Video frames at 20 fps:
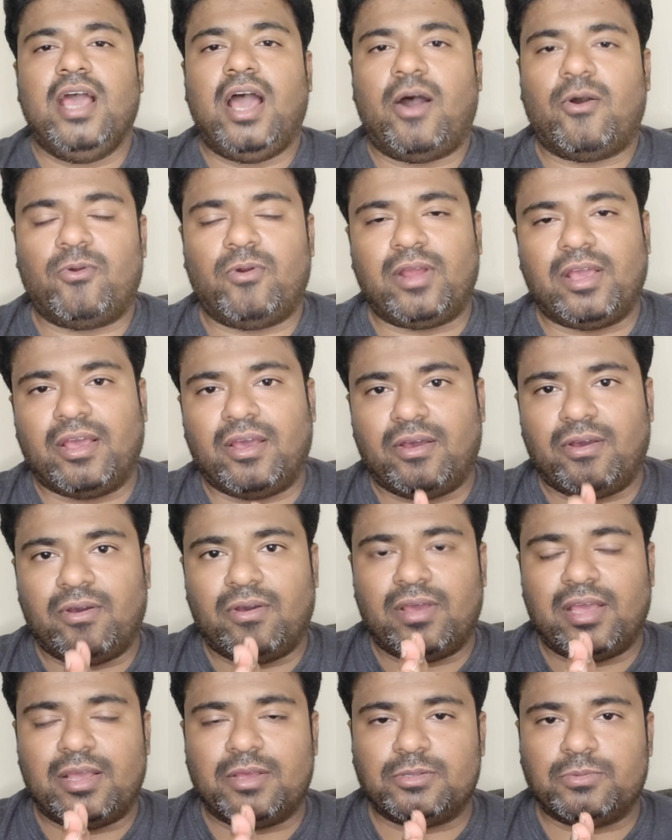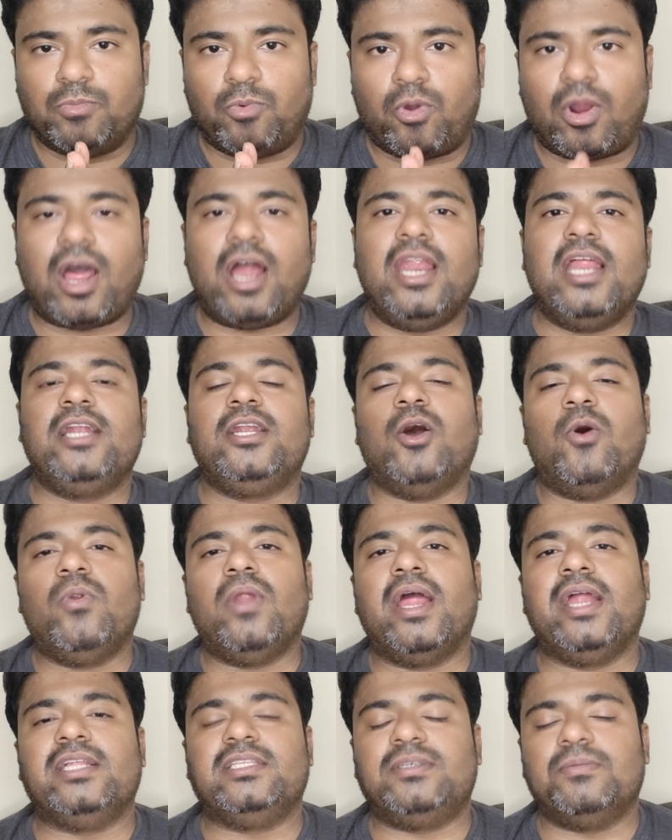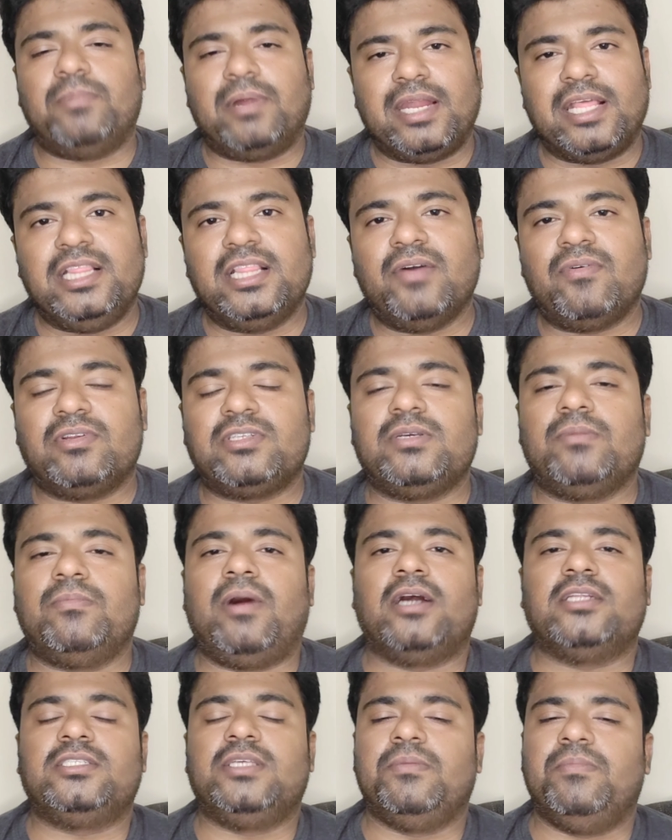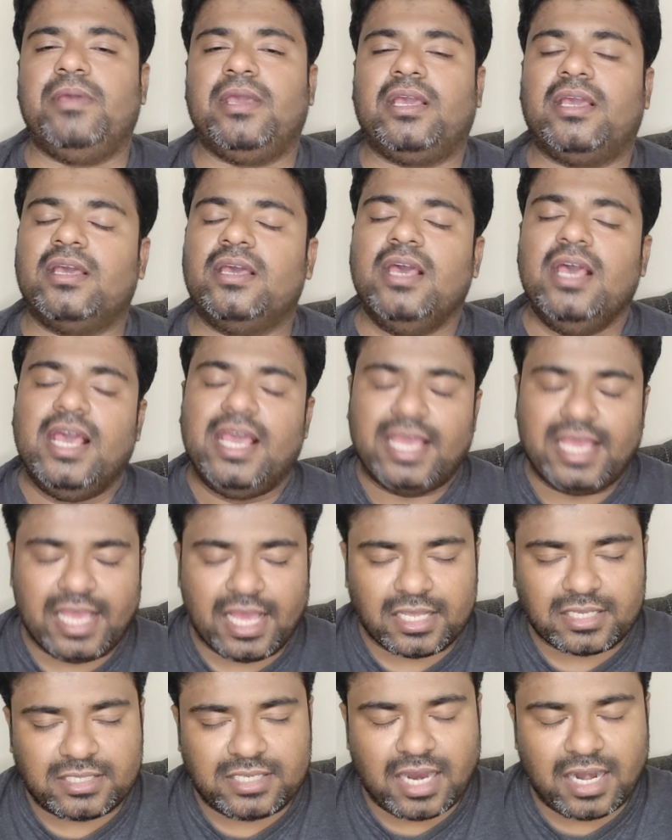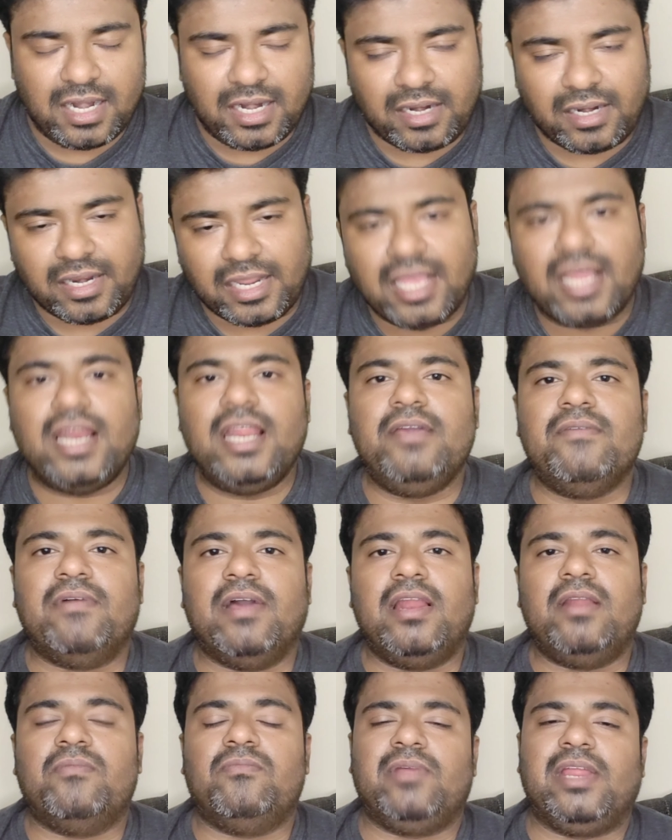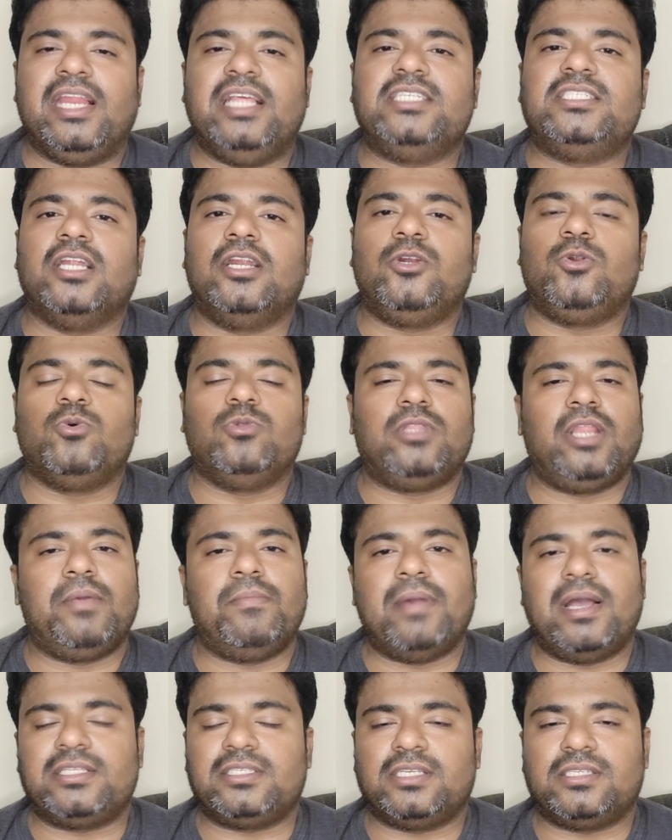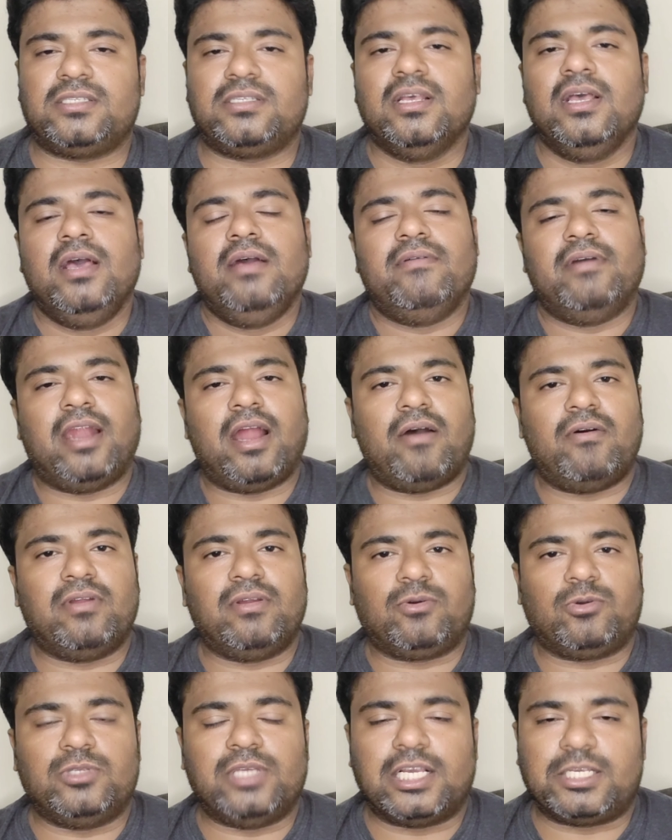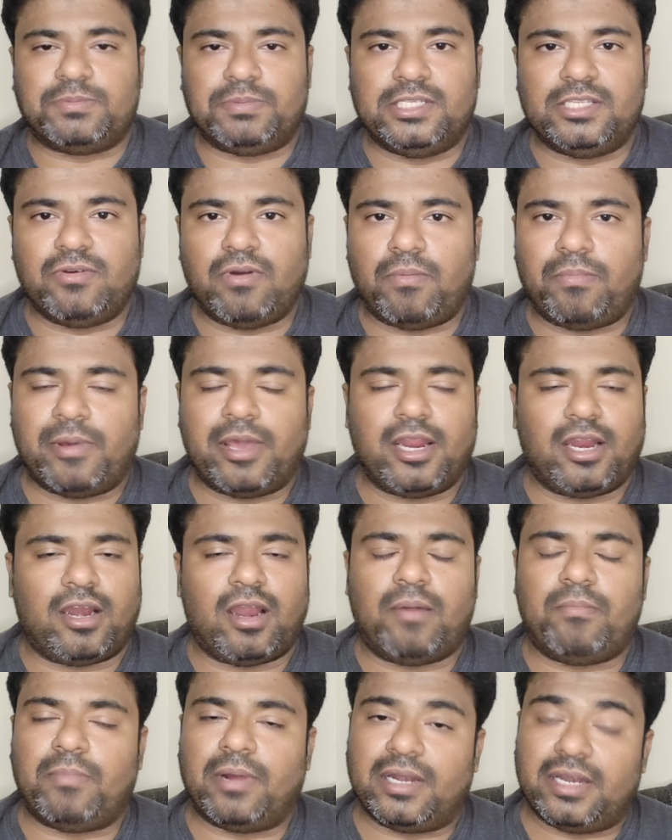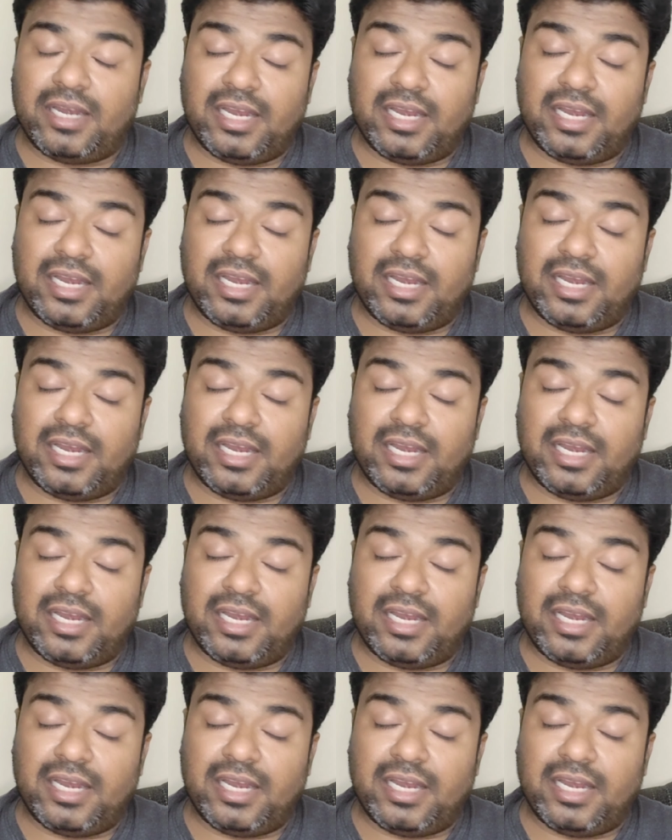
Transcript: அவருடைய மொராலே டவுன் ஆயிடுச்சு பட் இந்த வருஷம் ஆர்சிபிக்கு எஸ் டன் ரியலி வெல் இனிஷியல் டூ த்ரீ மேட்சஸ் வேணா அவர் கொஞ்சம் எக்ஸ்பென்சிவா போயிருக்கலாம் பட்